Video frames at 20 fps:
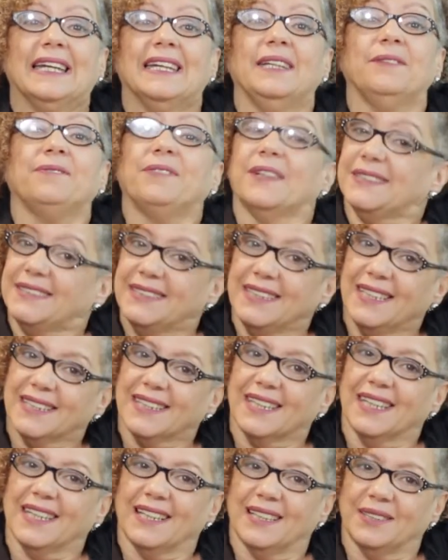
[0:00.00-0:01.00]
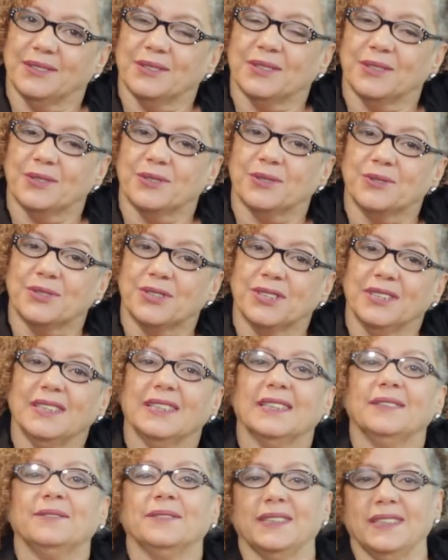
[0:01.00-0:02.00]
e fazia guerra durante o
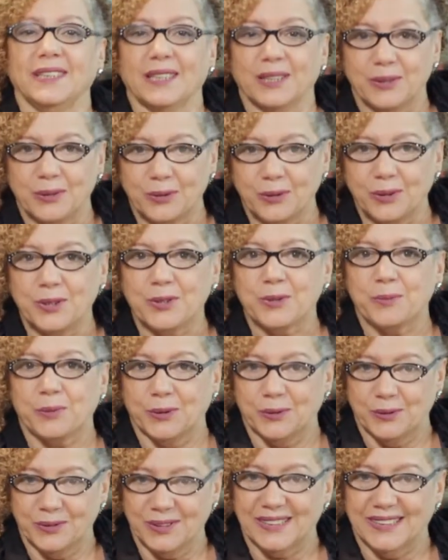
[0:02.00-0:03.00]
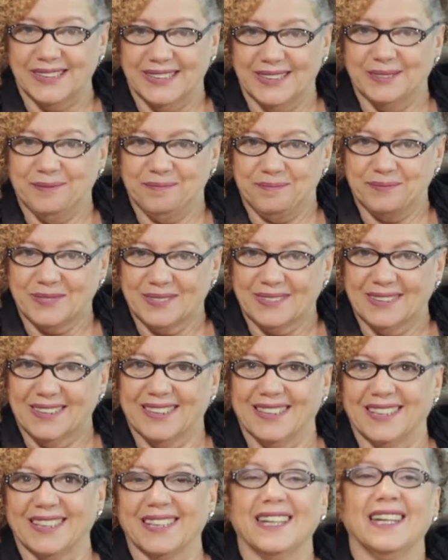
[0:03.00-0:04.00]
dia e à noite produzia.
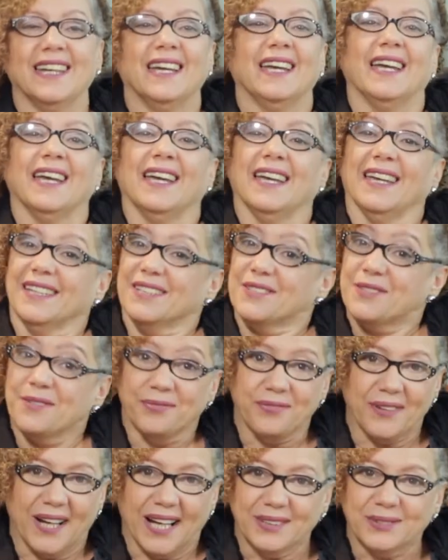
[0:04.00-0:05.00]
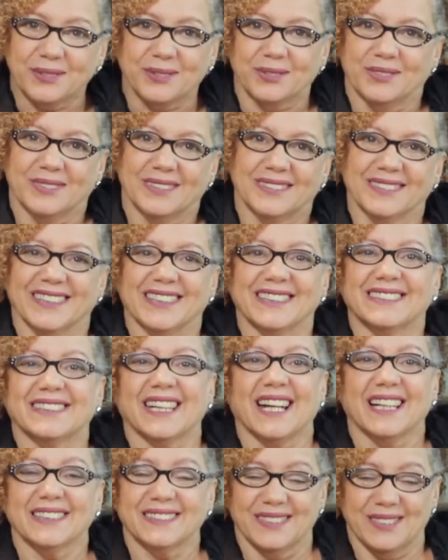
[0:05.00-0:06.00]
Né? É, de fato, né,
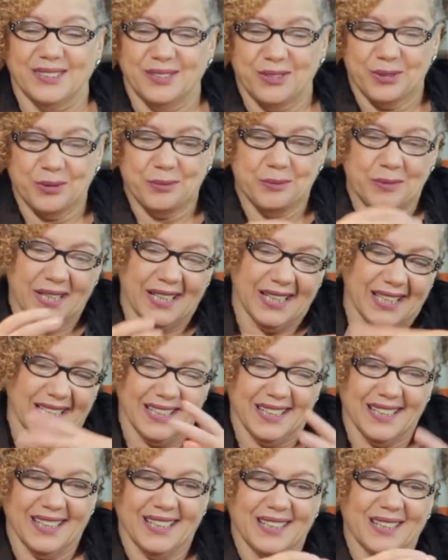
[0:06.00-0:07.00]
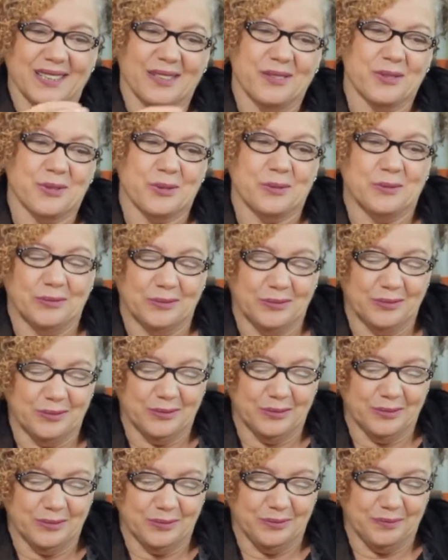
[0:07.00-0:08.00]
trata-se de, uma, de,
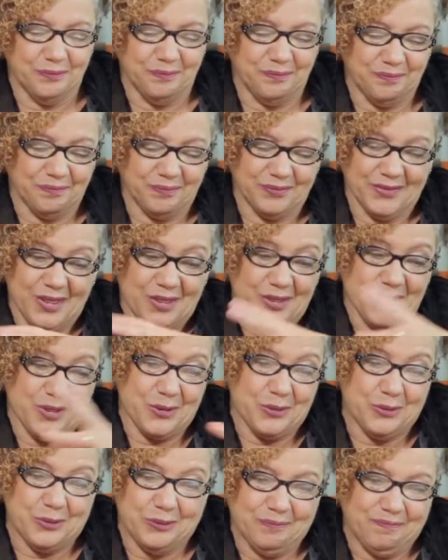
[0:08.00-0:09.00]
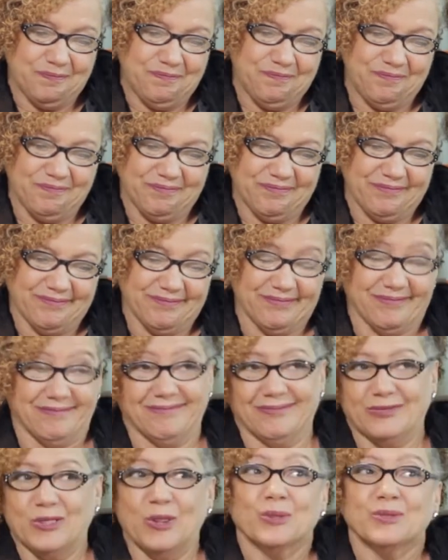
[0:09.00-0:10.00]
um, de um
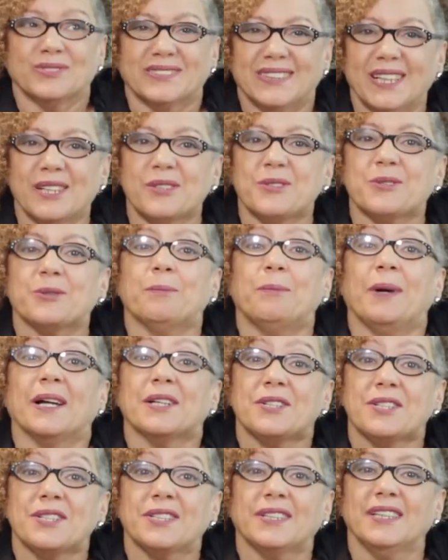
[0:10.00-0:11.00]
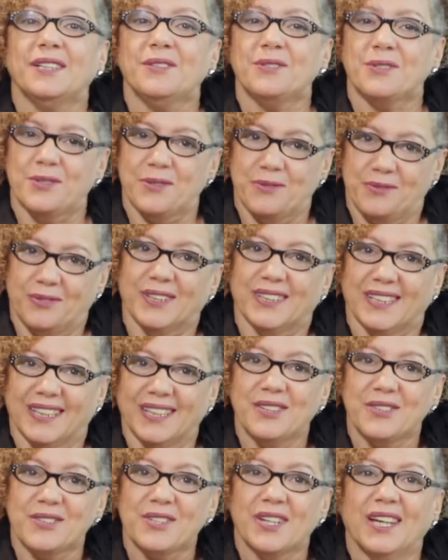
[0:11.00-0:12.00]
contexto bastante
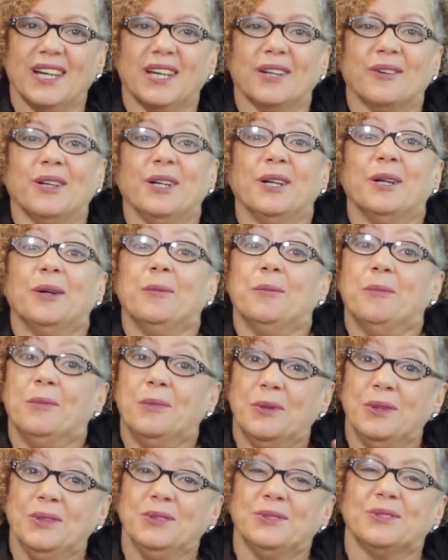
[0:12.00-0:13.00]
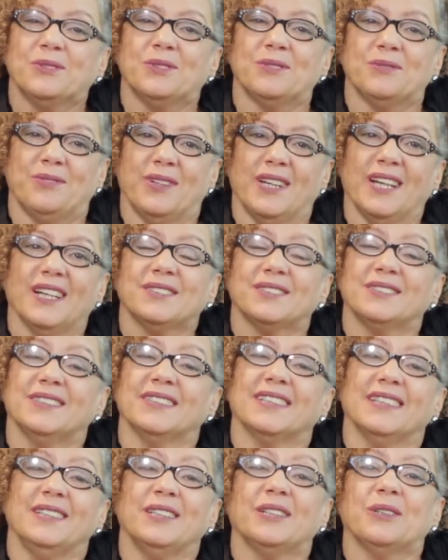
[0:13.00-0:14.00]
diferente, né, muito diverso
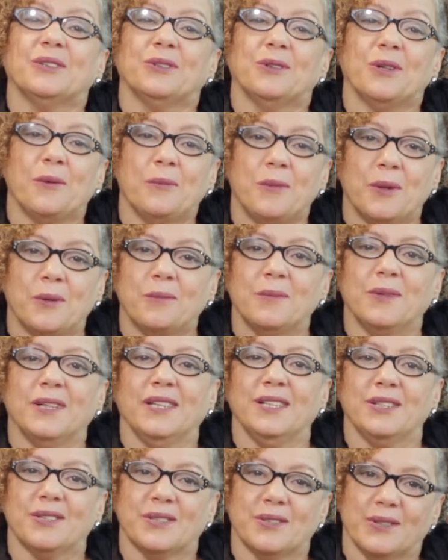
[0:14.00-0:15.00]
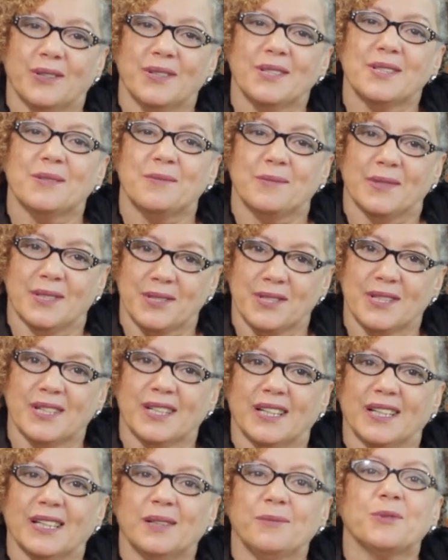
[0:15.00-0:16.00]
daquele que normalmente nós
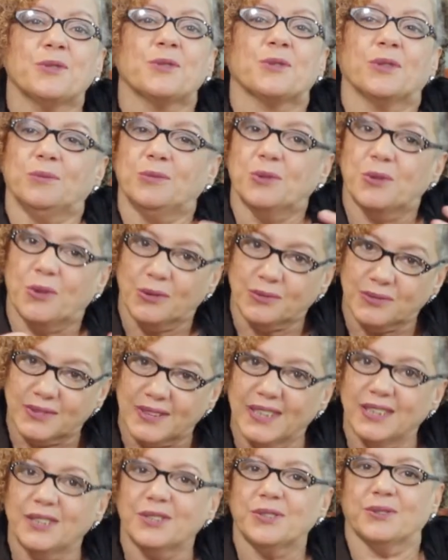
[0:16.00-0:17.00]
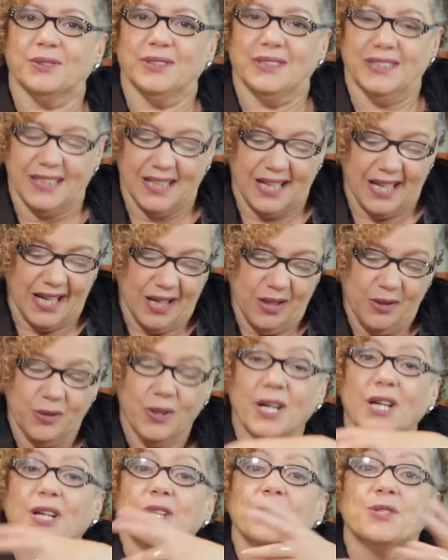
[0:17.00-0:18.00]
imaginamos como contexto ideal
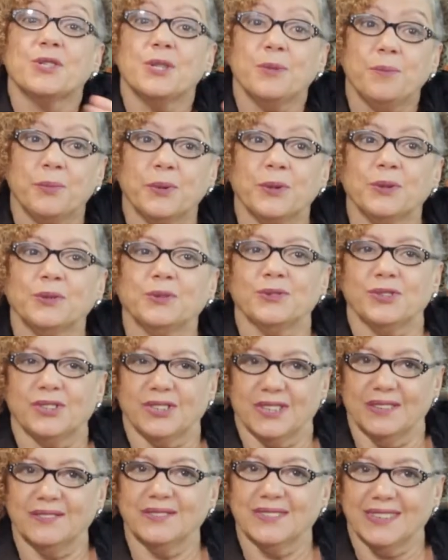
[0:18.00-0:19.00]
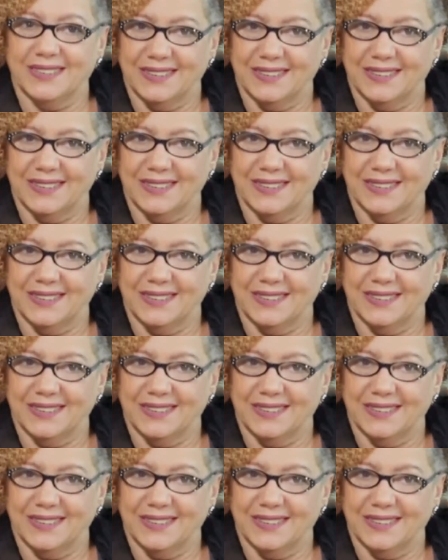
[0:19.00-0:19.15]
de produção da